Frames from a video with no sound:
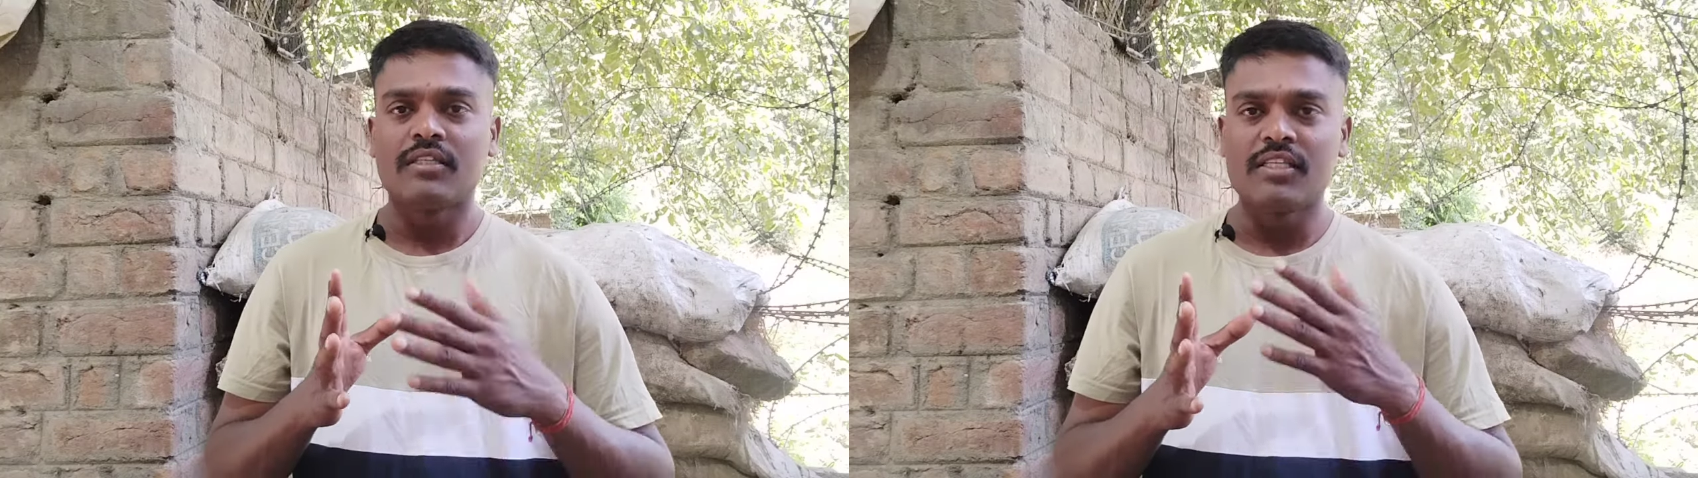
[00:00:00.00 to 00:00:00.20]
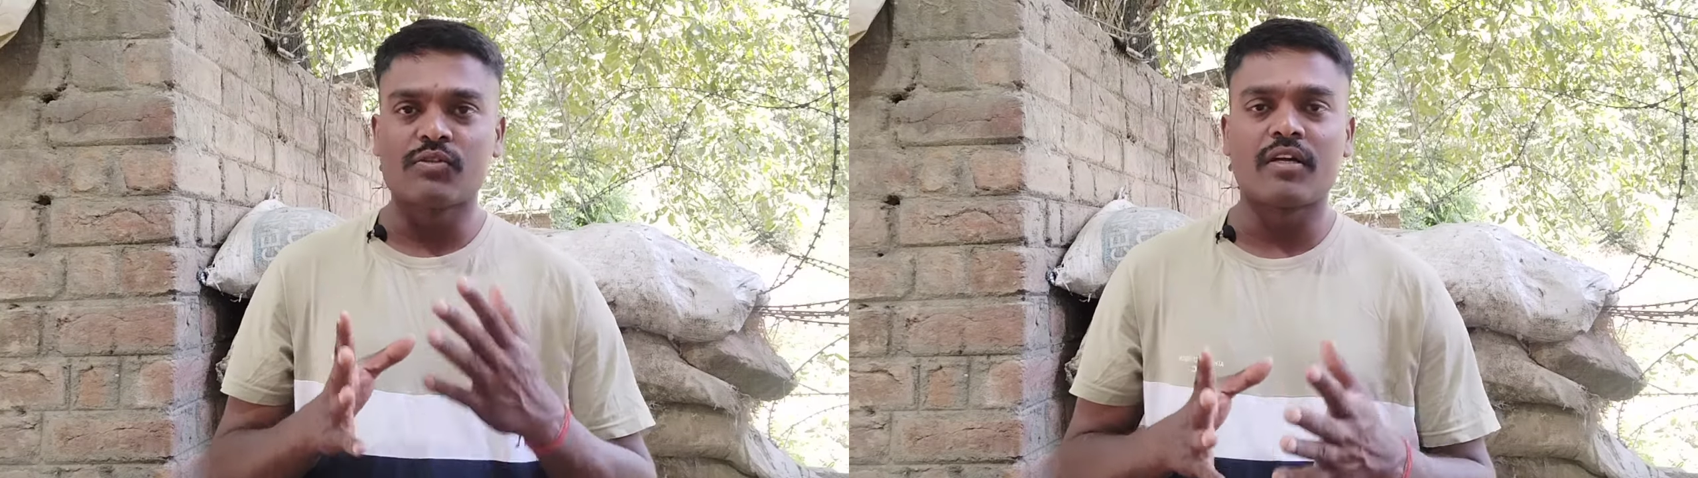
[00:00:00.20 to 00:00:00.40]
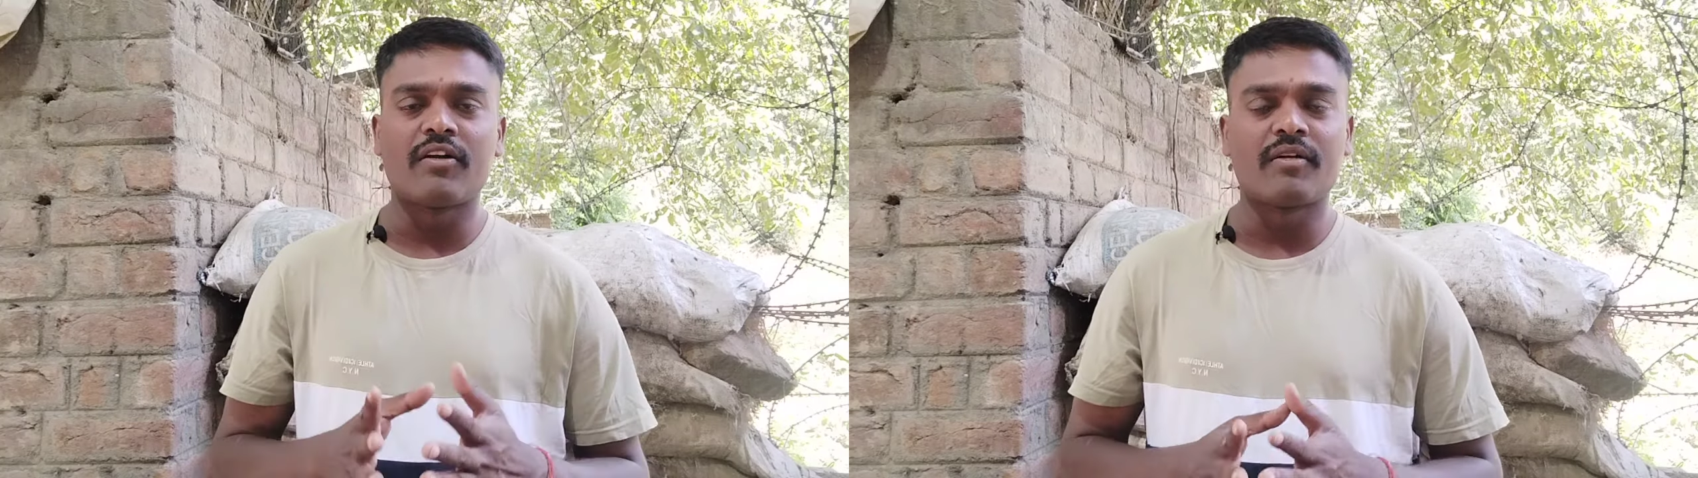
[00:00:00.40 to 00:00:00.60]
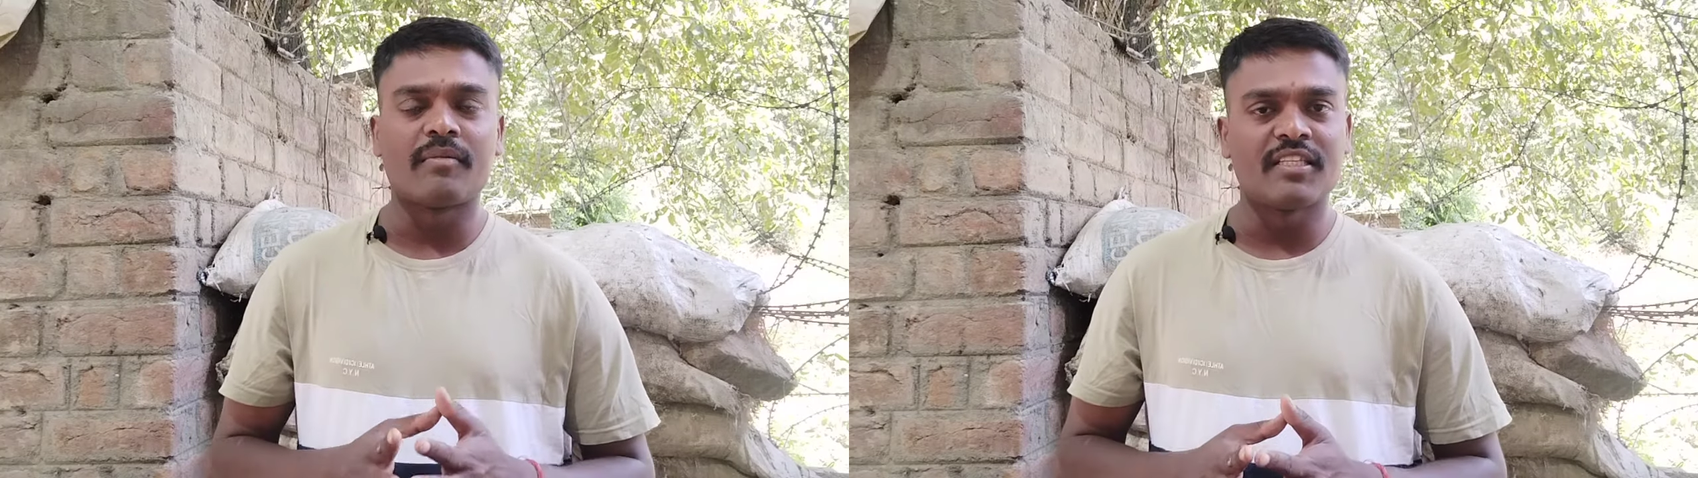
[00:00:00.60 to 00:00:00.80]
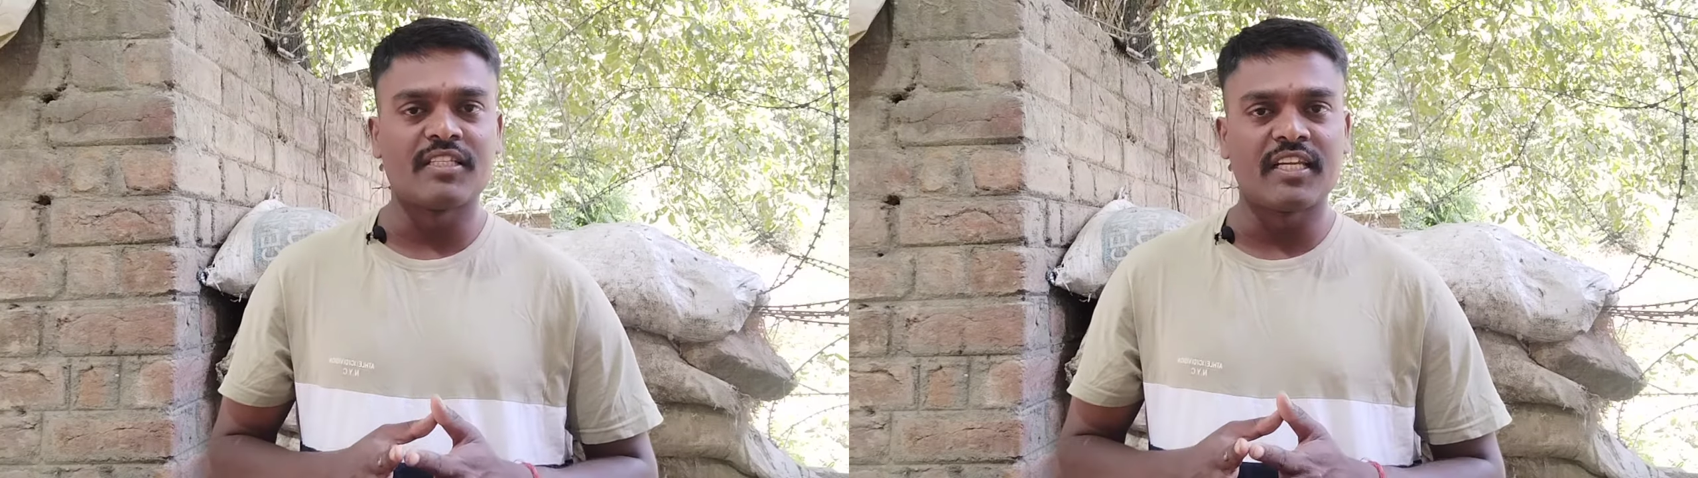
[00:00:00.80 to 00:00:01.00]
తీసుకురావడం
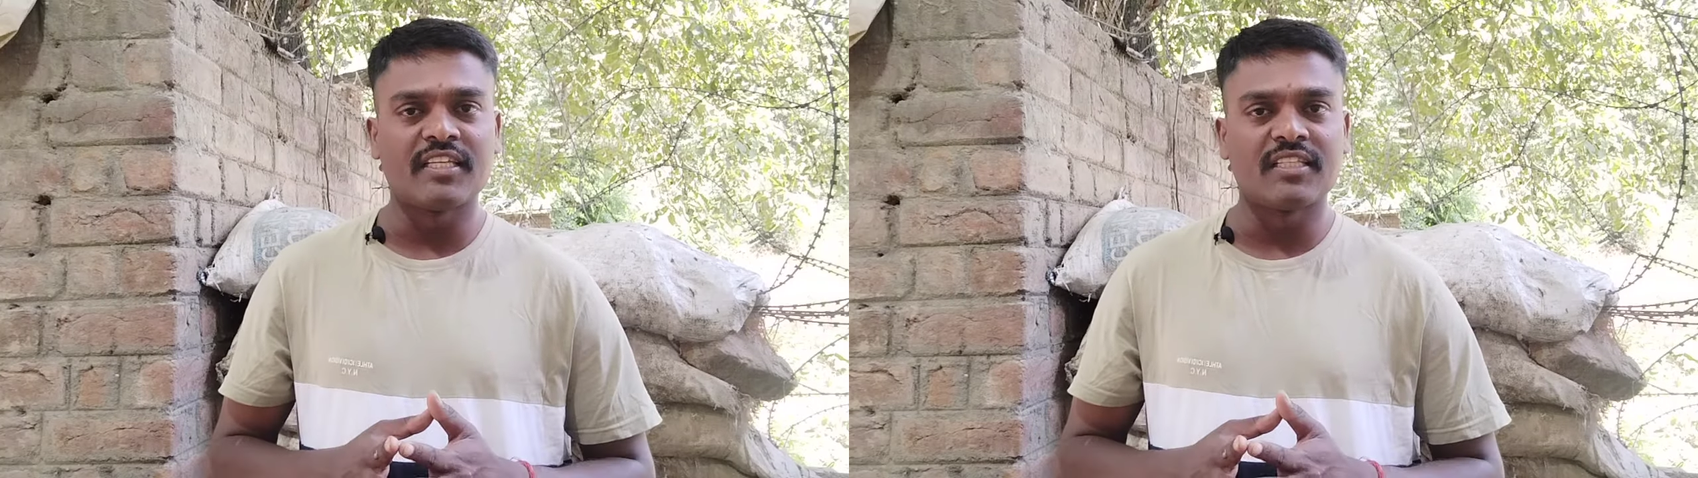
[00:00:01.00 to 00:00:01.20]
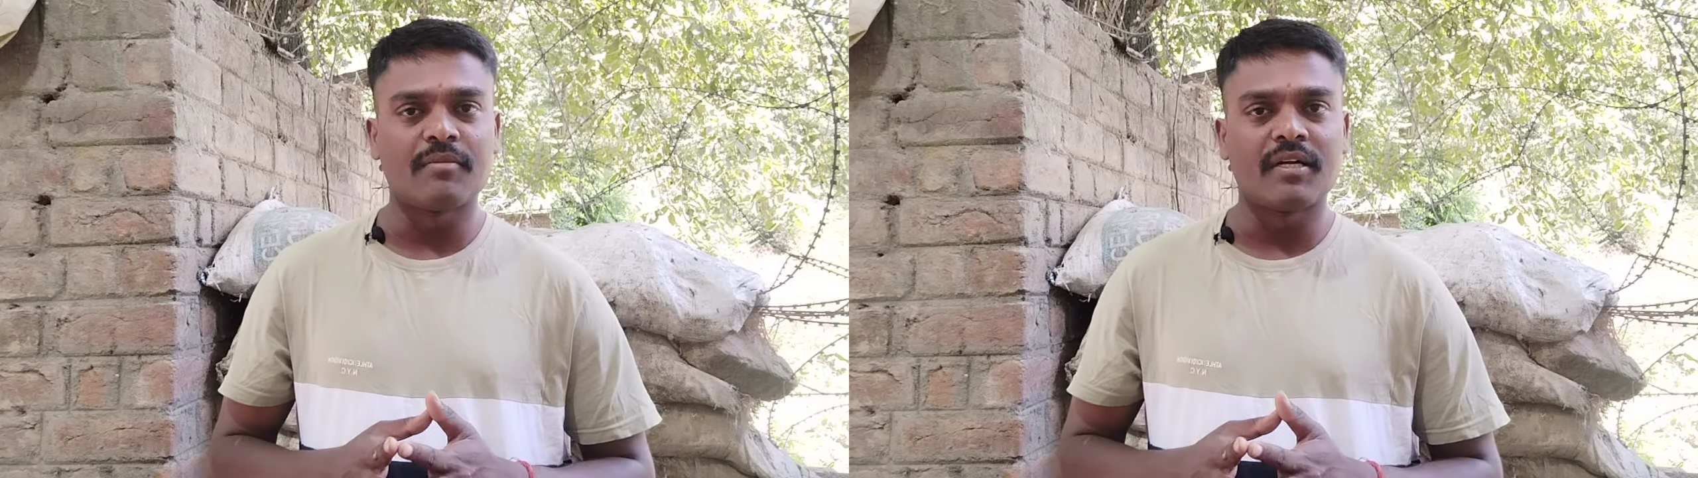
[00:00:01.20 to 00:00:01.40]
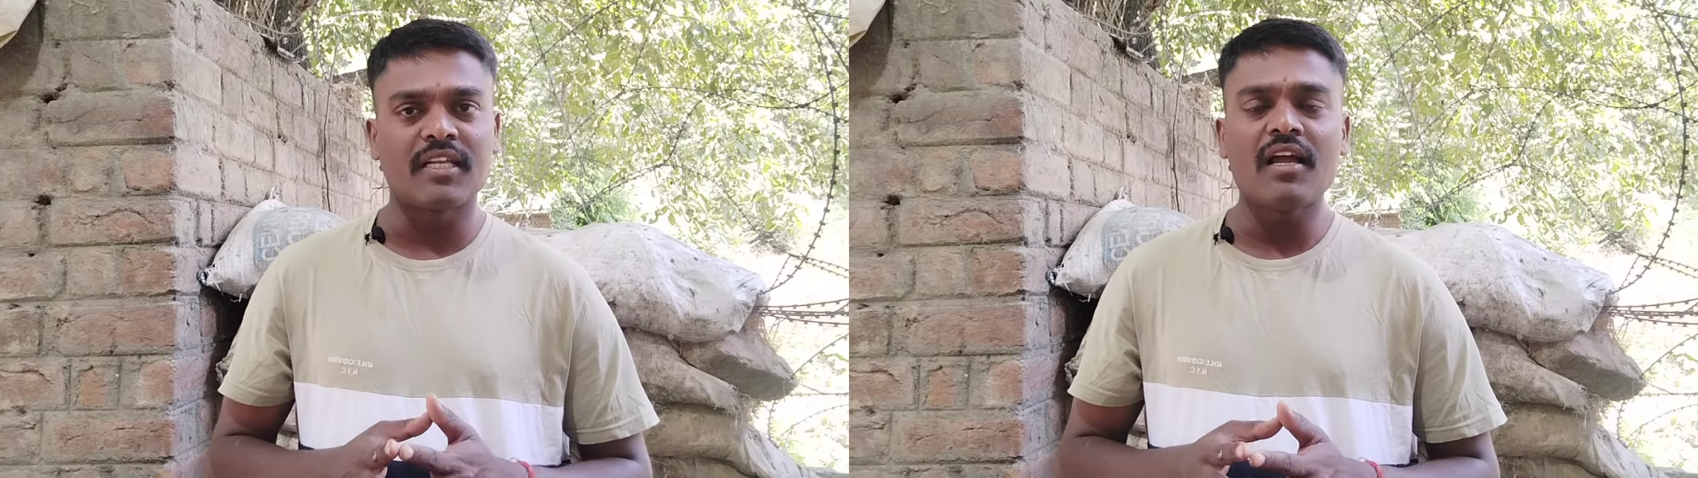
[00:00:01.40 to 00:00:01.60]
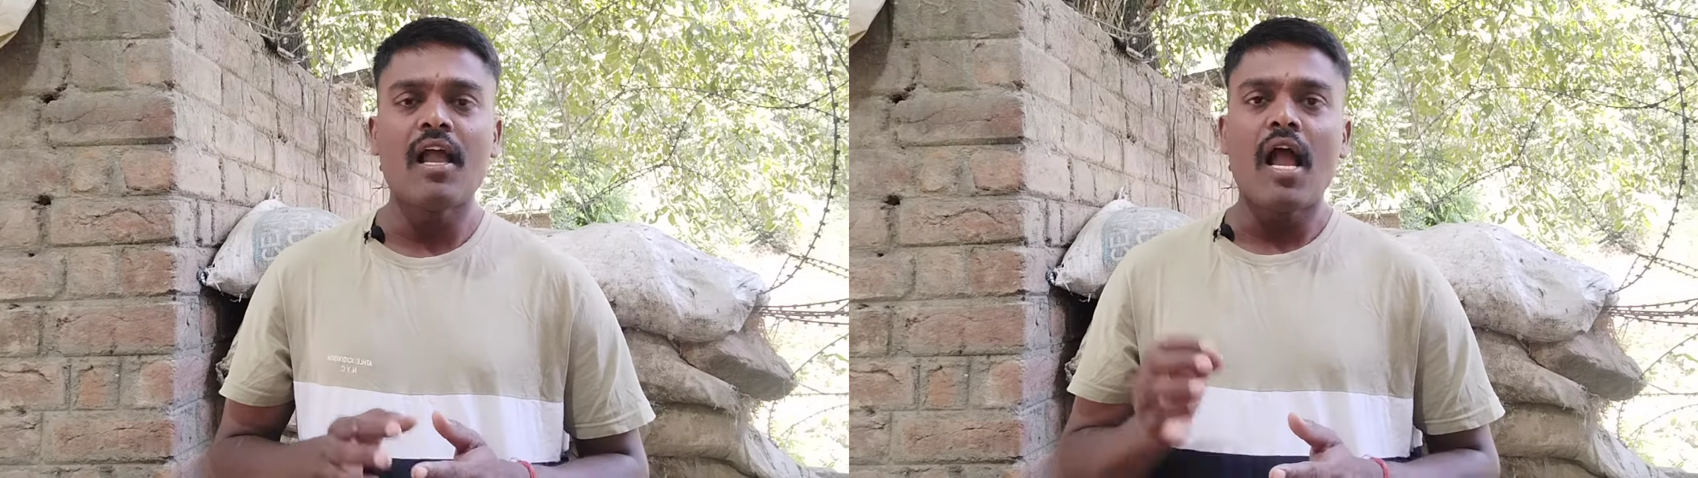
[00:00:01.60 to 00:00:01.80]
అయితే జరిగింది జరిగిందనమాట